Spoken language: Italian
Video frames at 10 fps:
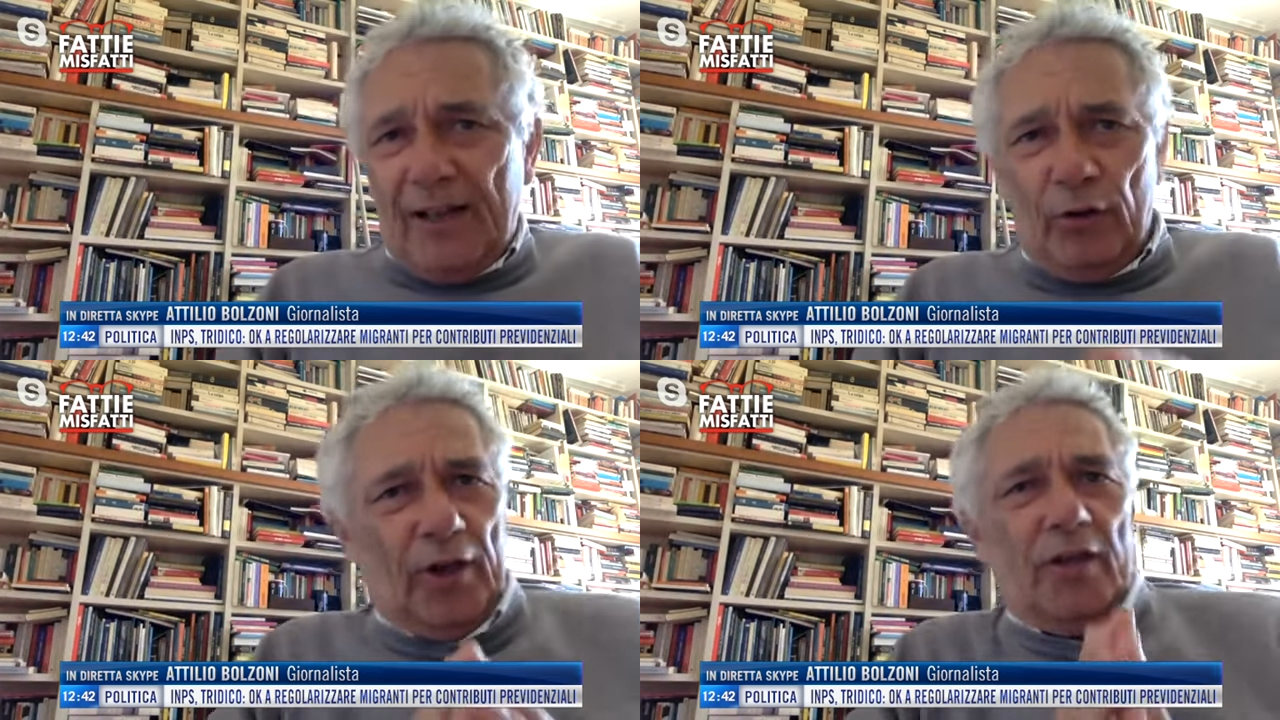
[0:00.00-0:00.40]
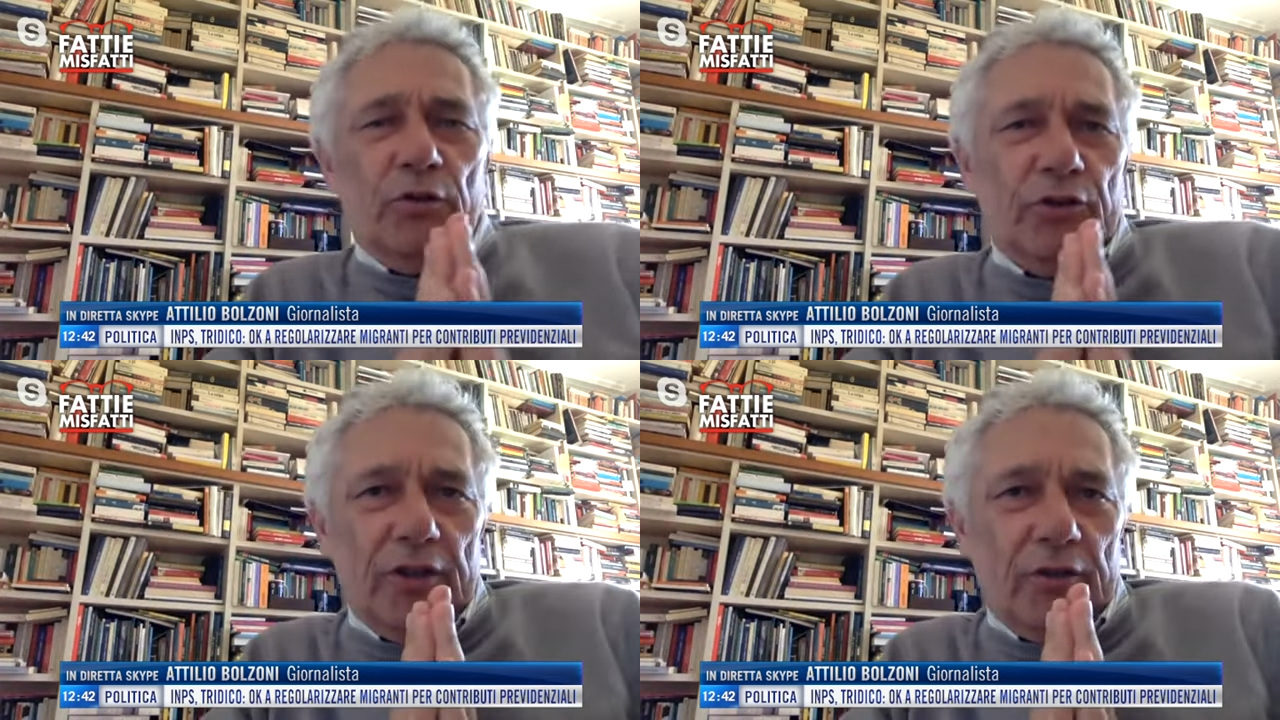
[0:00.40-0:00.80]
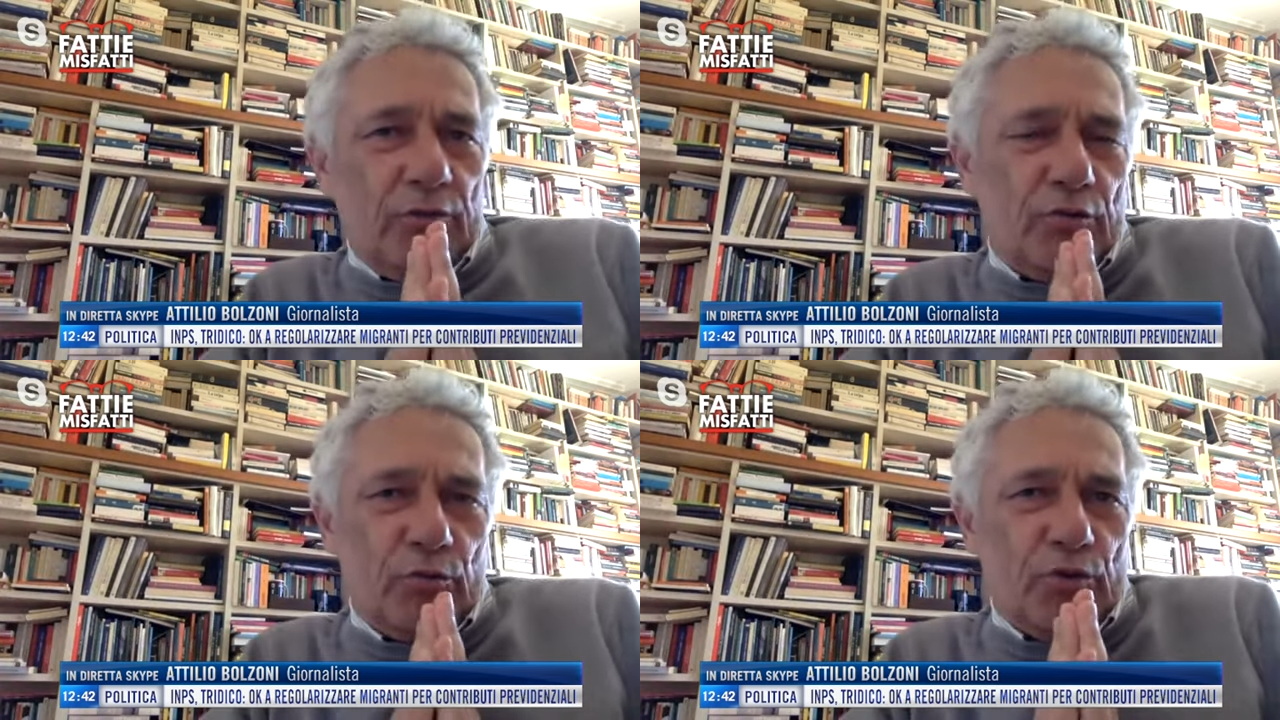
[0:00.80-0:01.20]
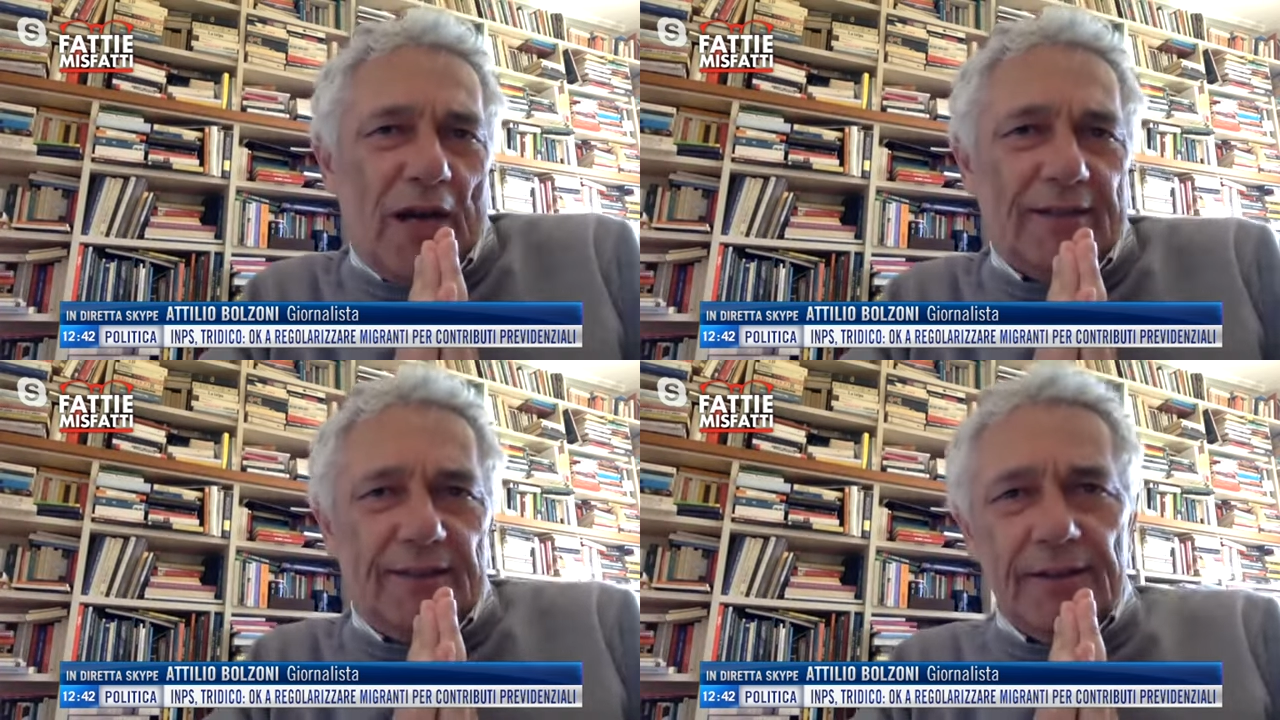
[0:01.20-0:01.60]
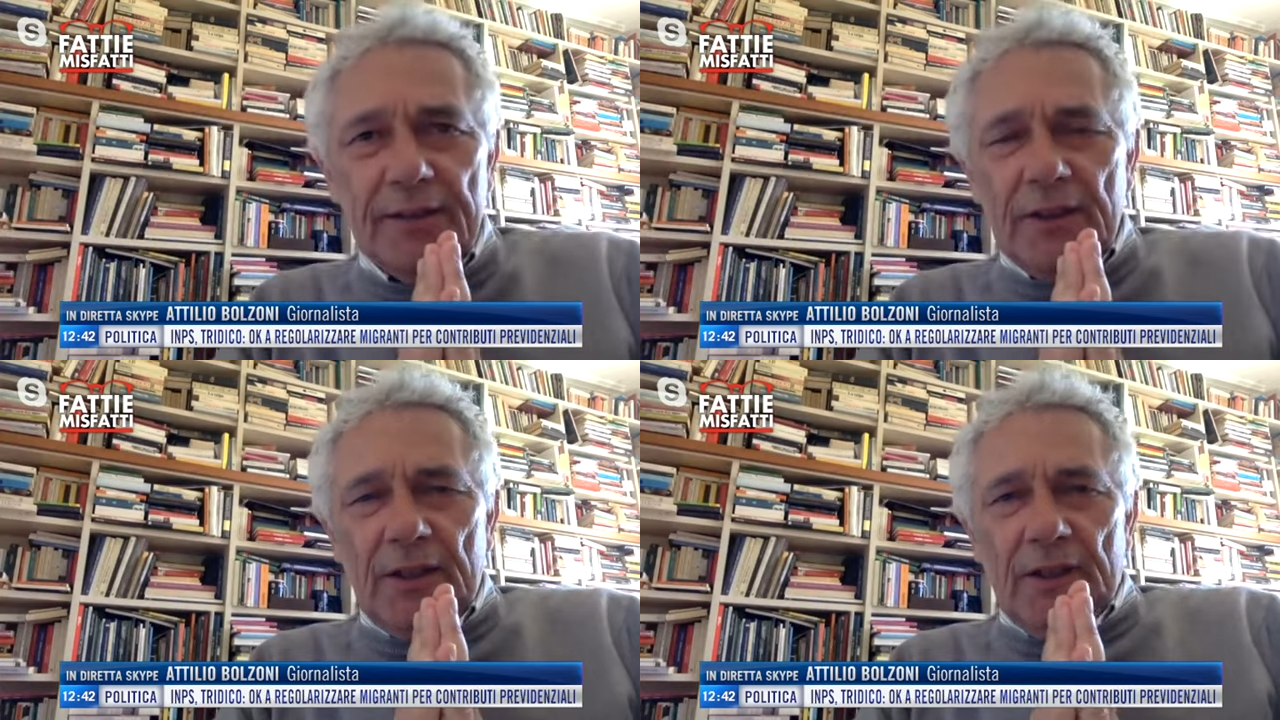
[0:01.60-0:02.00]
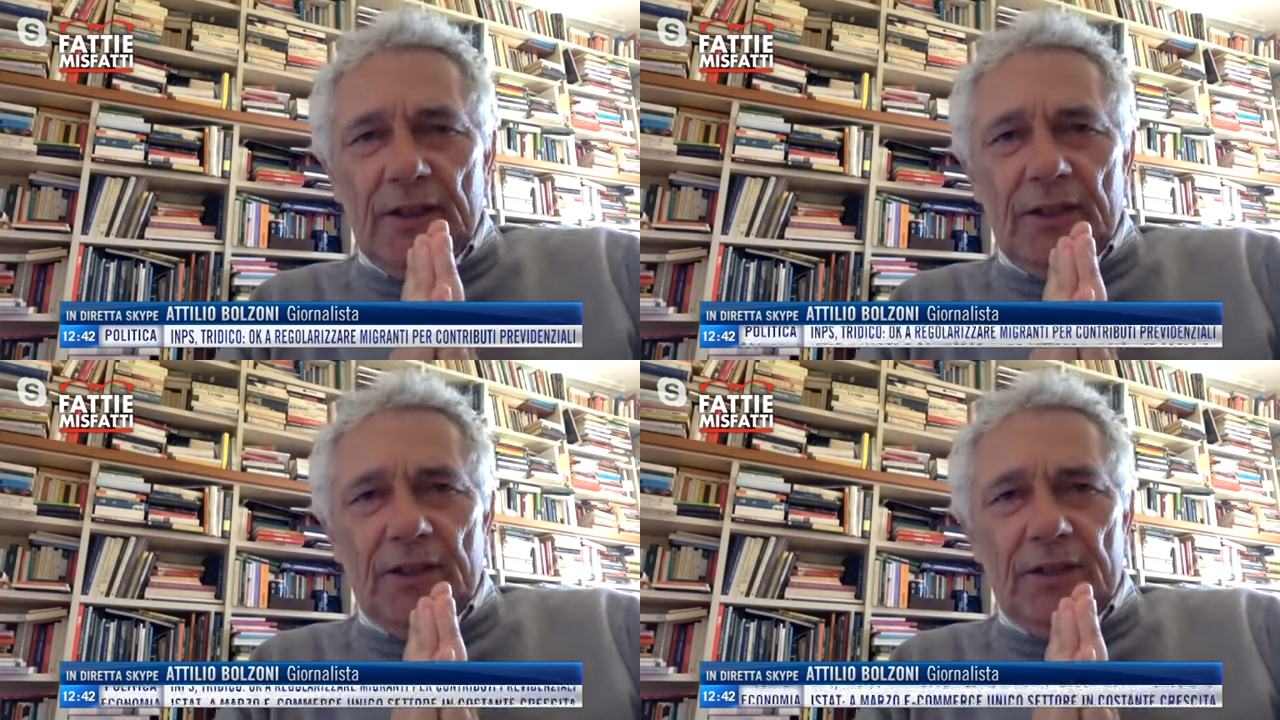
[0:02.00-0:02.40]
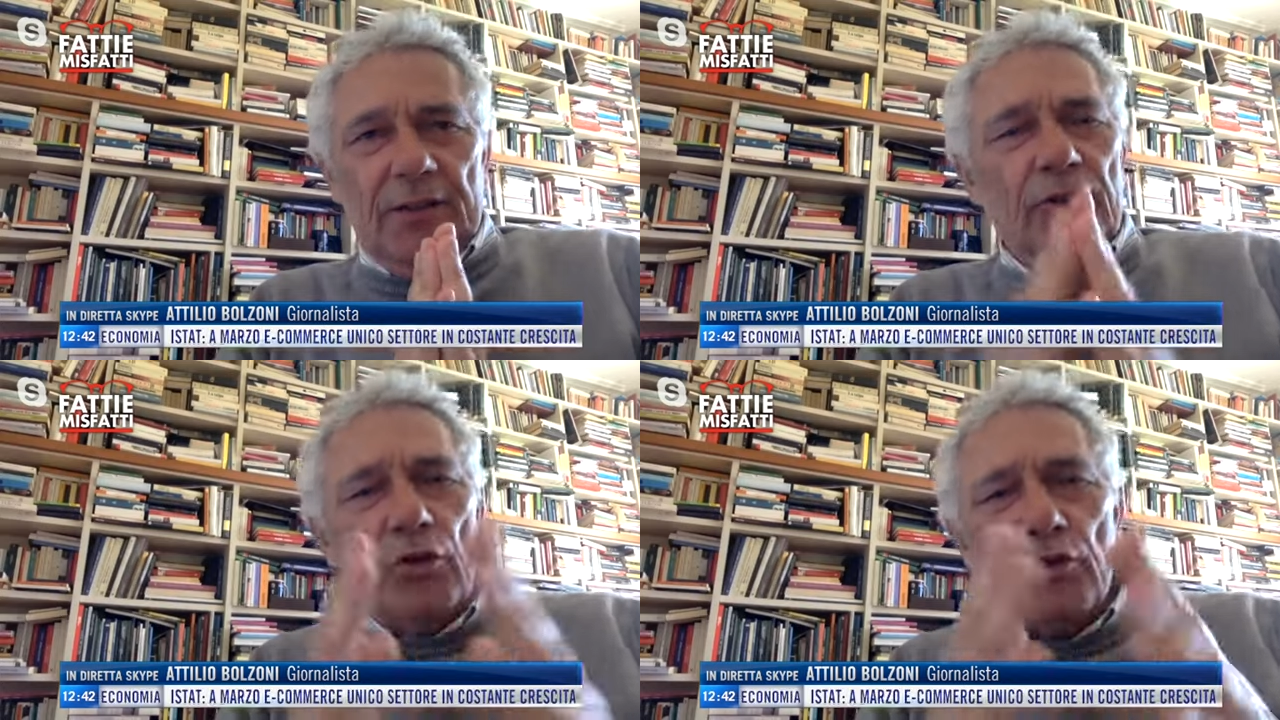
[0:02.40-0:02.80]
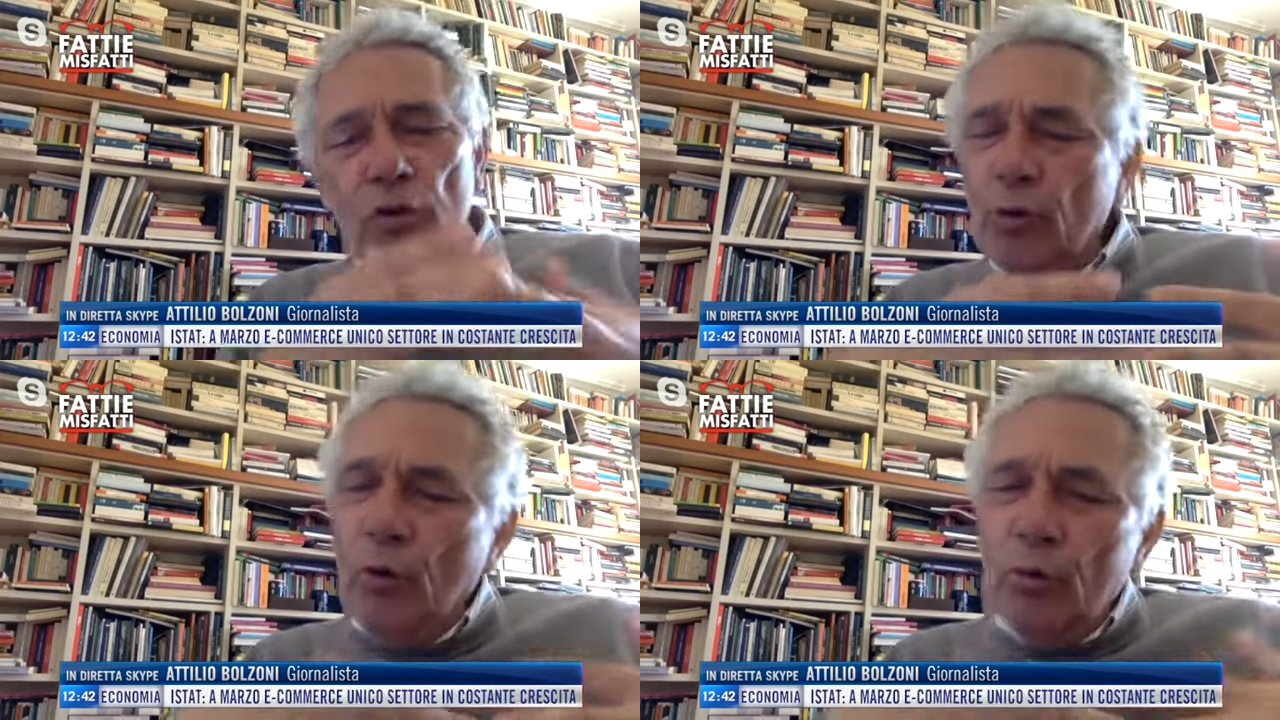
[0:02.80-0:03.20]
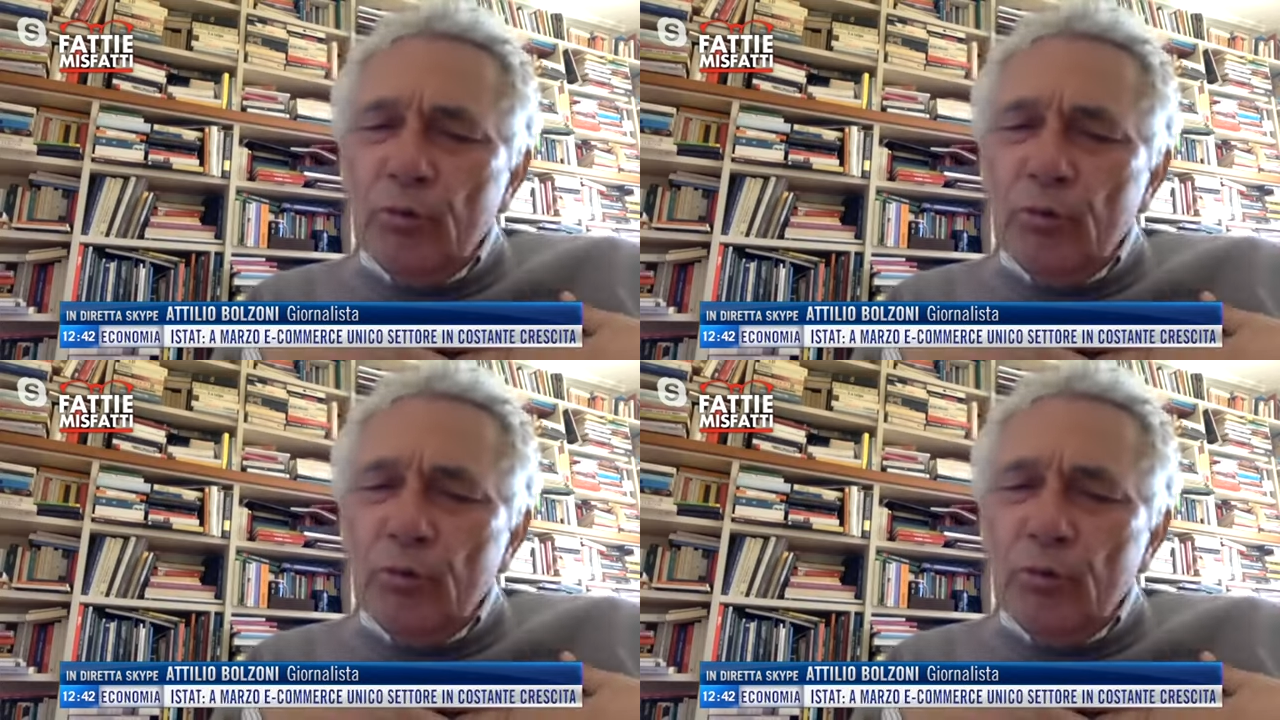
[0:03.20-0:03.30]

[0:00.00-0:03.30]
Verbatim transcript: Allora io dico, scusate, eh, io sono